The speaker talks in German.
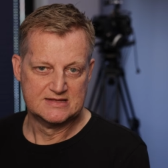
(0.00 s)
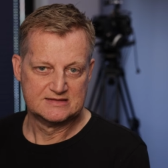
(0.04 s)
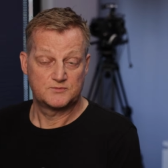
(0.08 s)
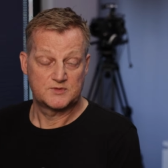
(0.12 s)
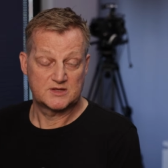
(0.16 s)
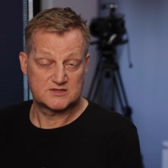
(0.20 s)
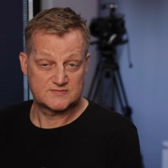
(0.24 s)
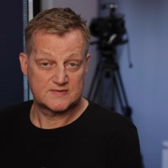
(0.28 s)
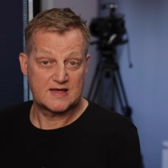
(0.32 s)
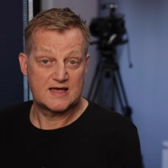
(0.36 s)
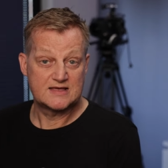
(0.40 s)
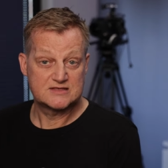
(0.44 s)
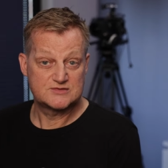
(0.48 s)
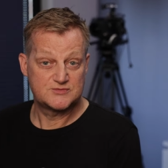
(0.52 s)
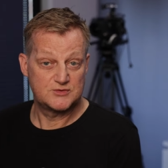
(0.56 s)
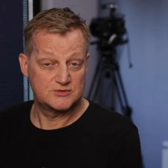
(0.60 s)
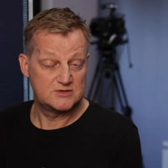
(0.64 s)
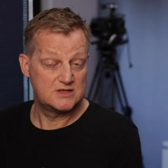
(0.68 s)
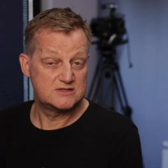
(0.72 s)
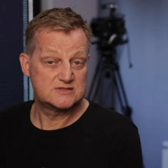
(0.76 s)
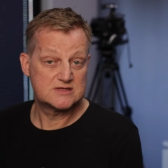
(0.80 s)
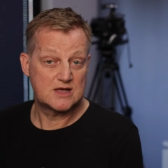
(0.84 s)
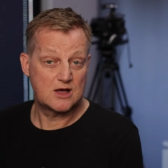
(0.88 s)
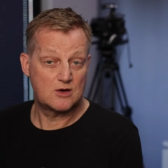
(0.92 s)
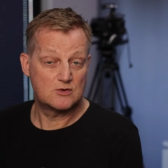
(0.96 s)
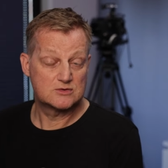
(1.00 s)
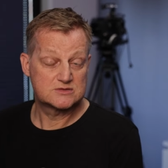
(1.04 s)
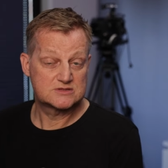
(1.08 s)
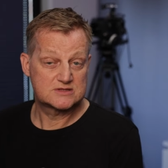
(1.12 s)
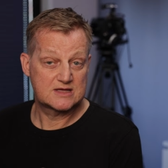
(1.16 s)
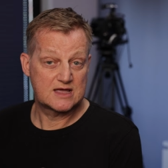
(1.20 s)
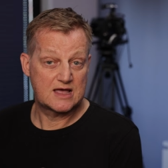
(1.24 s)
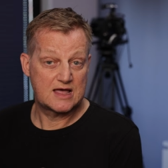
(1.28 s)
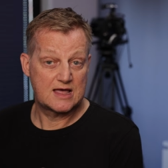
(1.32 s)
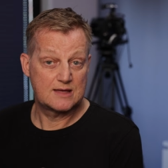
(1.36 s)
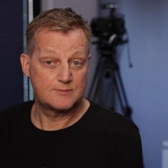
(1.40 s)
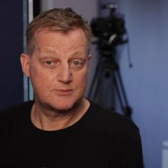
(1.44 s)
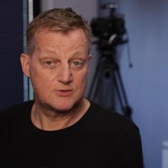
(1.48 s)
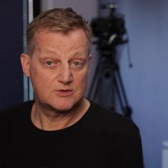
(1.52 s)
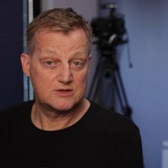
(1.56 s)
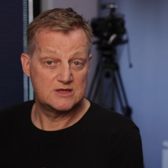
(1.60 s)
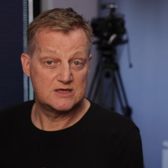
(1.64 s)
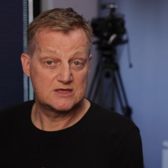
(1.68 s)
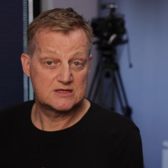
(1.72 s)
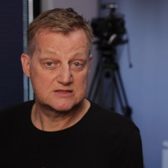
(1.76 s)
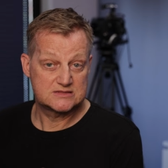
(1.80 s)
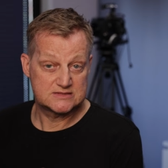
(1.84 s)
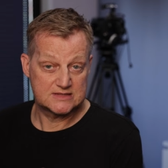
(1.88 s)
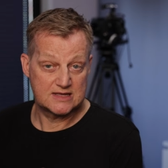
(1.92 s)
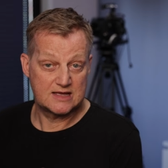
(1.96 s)
Das war's für diese Ausgabe.
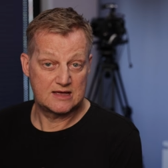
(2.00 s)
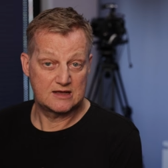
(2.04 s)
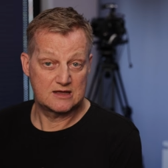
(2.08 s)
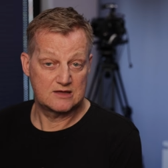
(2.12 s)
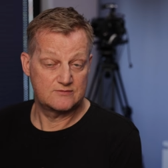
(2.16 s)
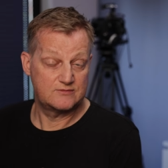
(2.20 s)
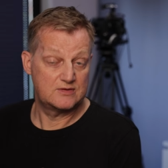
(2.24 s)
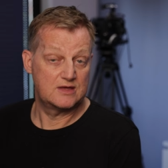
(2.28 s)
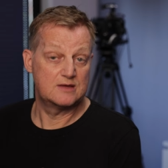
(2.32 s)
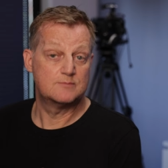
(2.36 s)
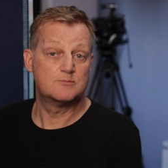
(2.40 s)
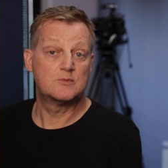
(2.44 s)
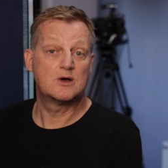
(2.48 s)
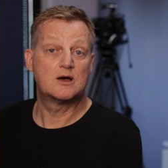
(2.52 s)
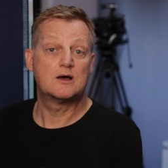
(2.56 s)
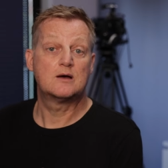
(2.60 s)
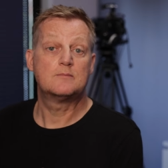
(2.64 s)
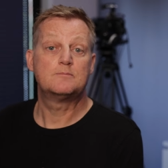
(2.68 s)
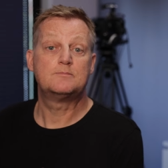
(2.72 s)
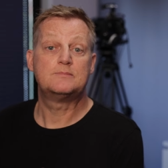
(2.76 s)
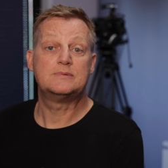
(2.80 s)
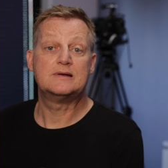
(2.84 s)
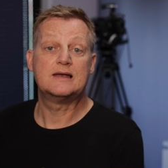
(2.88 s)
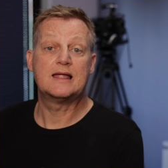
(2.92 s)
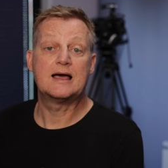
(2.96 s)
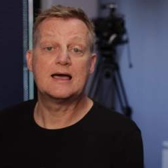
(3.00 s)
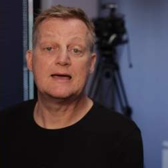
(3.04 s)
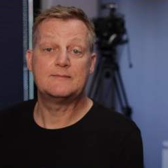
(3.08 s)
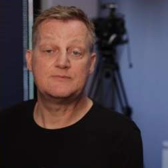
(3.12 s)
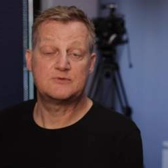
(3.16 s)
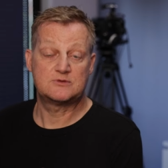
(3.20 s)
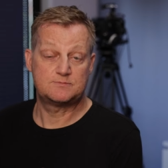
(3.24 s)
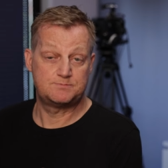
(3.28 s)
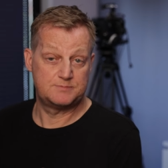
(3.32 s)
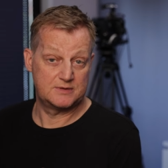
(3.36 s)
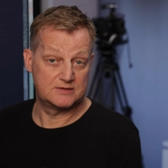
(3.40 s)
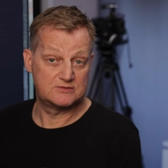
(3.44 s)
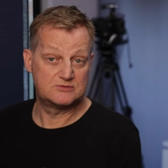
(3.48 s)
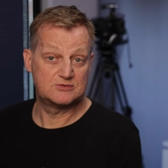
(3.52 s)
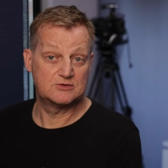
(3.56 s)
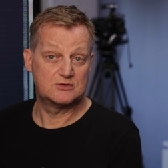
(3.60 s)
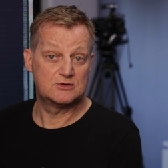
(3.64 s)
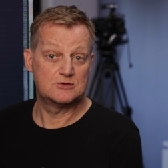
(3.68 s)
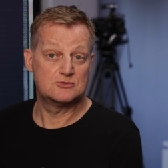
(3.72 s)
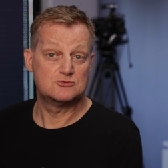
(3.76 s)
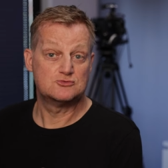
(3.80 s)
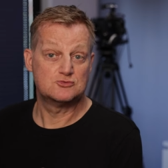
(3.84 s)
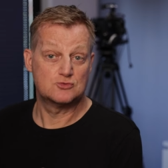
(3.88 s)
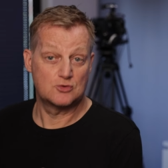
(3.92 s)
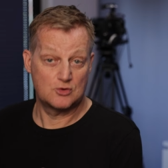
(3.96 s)
Ich sage wie immer, bleibt
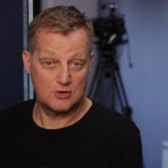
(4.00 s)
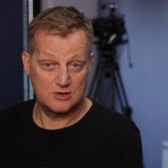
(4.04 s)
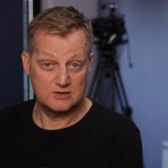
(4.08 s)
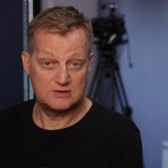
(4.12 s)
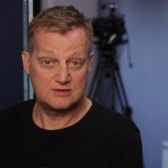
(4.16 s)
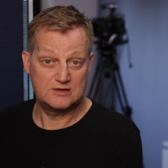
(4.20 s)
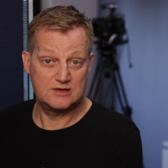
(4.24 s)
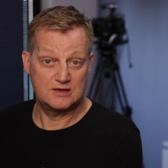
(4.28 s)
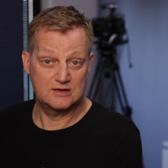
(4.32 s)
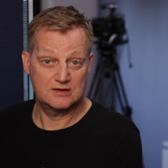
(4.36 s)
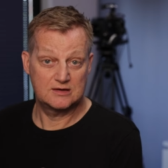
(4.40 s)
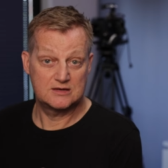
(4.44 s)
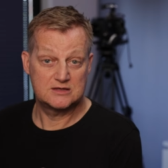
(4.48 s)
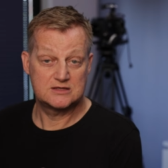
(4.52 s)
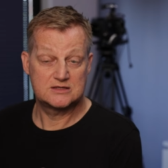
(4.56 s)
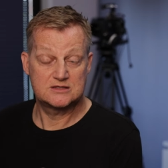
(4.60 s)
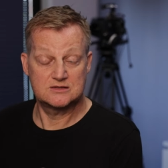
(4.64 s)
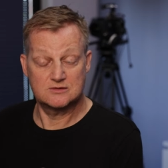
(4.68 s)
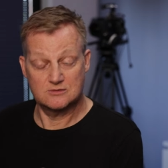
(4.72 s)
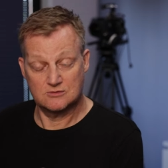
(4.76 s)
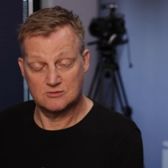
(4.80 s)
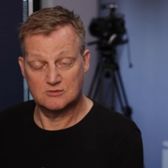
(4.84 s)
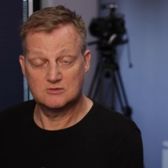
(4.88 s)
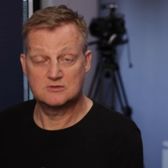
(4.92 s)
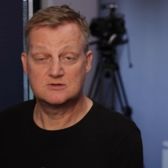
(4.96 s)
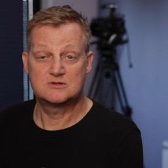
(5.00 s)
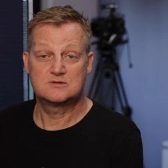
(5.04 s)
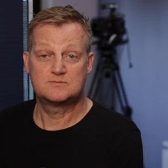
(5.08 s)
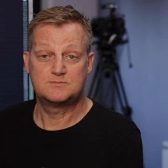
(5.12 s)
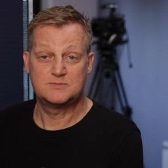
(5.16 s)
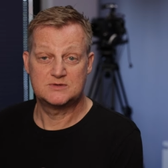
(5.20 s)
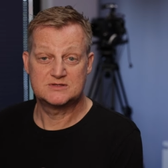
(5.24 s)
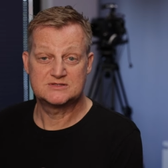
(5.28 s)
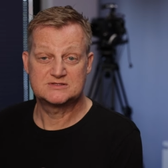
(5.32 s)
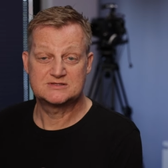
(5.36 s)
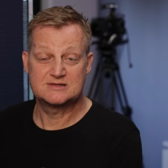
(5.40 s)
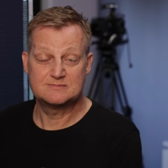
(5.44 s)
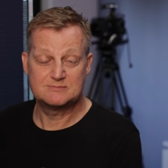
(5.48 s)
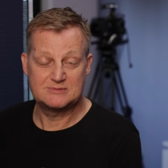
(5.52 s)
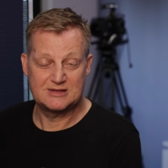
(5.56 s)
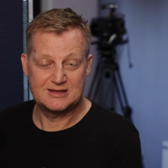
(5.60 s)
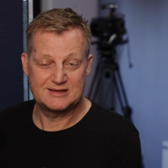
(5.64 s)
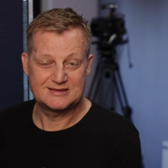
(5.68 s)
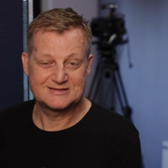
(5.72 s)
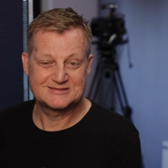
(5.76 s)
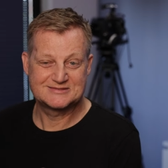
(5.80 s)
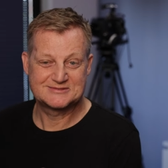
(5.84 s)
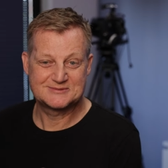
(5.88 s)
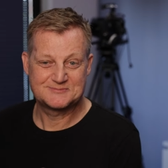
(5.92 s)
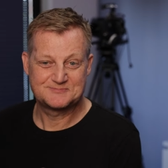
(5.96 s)
bitte neugierig und bis
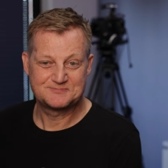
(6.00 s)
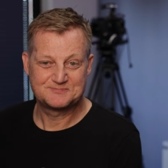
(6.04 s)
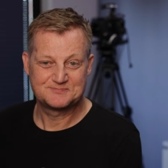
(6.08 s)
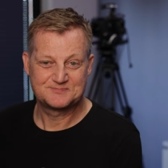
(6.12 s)
demnächst.